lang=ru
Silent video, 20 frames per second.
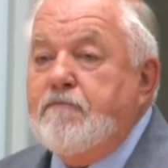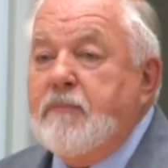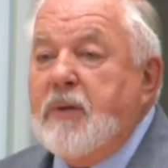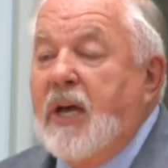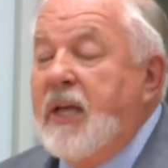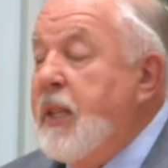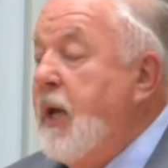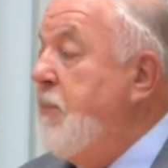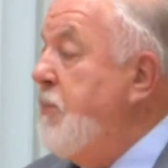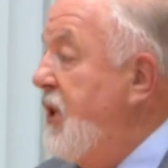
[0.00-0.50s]

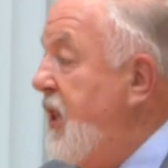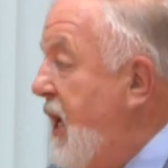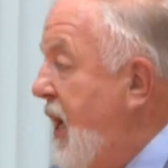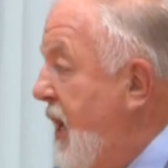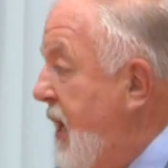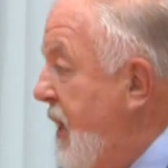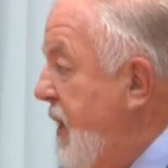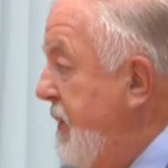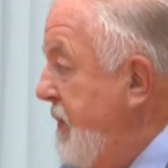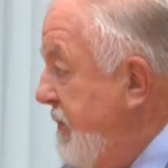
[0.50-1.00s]
Она
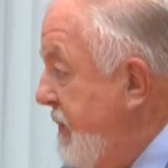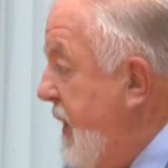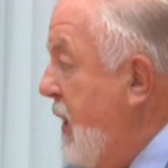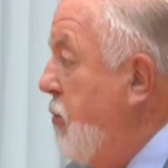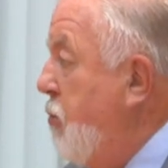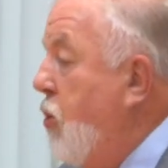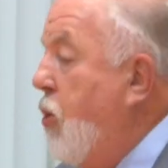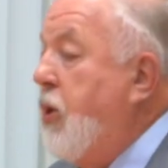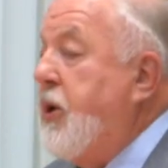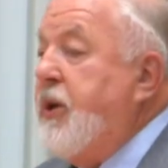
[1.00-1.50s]
была
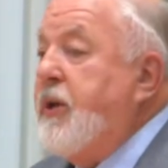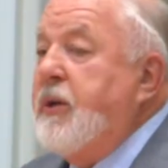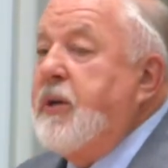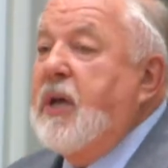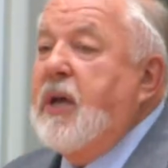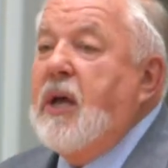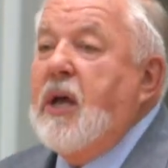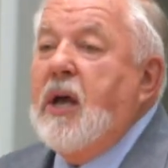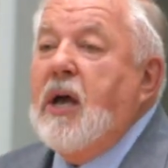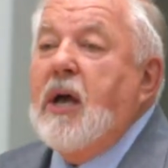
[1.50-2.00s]
ногой,
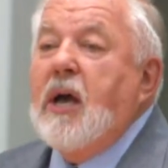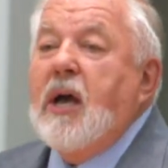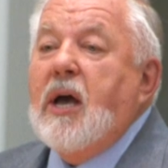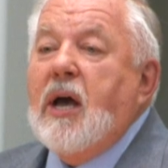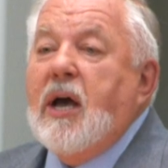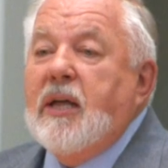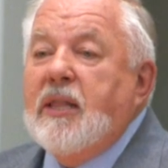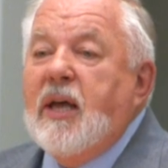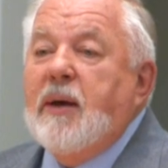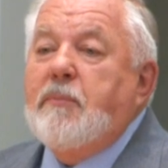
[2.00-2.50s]

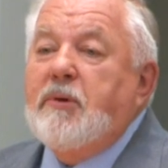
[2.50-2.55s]
она